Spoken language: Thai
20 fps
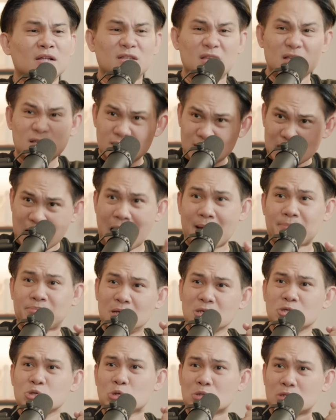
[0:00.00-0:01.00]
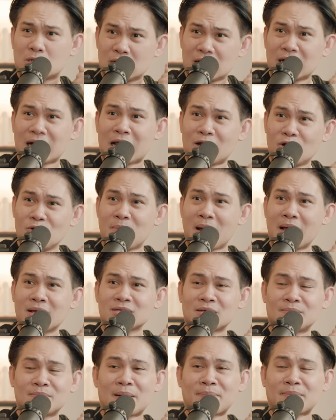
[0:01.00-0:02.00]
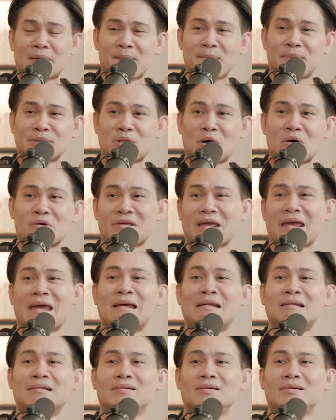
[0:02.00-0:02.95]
ที่แสบที่สุดคืออะไรรู้ไหมสำหรับ Capital Gain